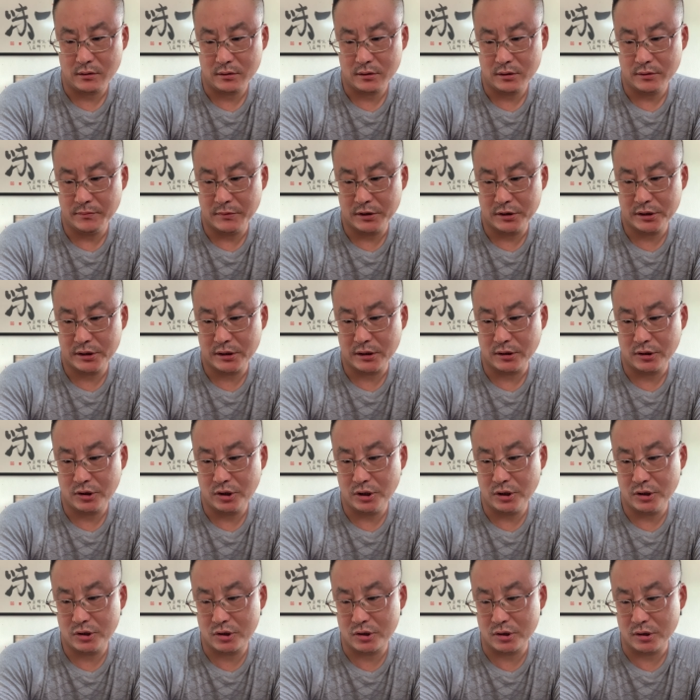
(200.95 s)
那么这个
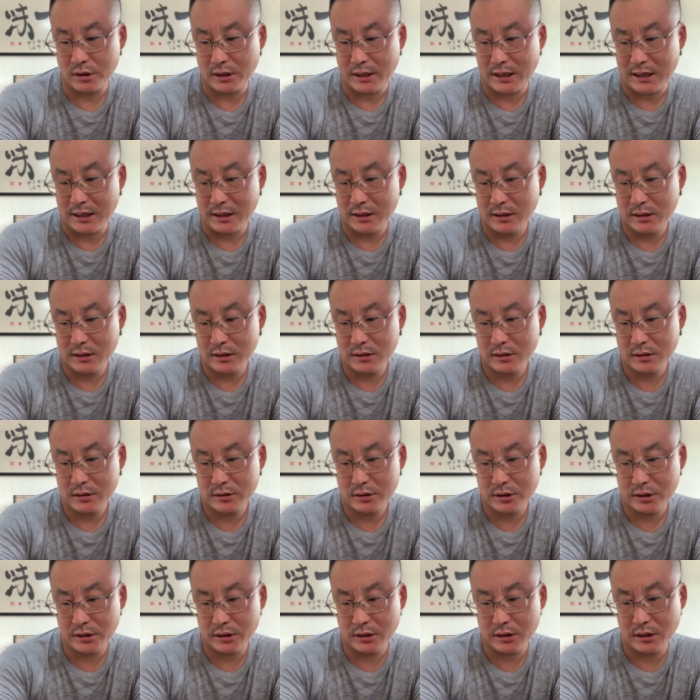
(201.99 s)
地址啊。
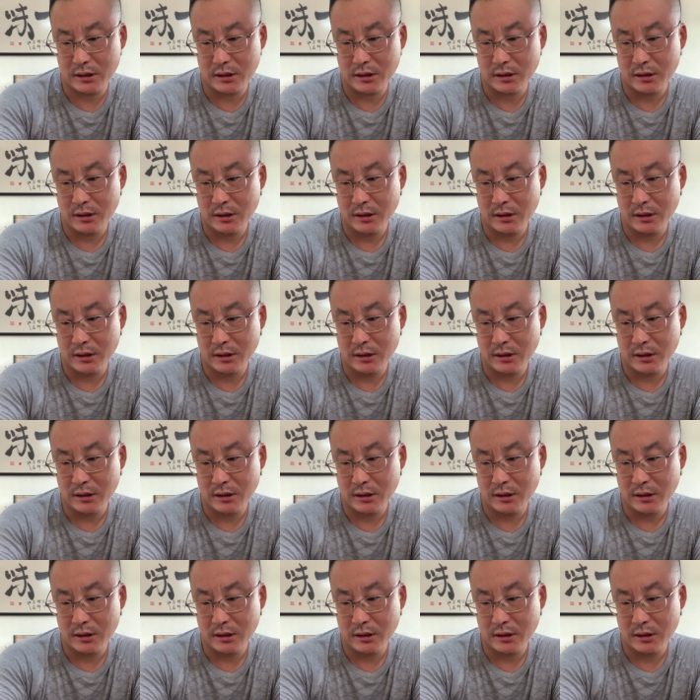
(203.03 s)
这个，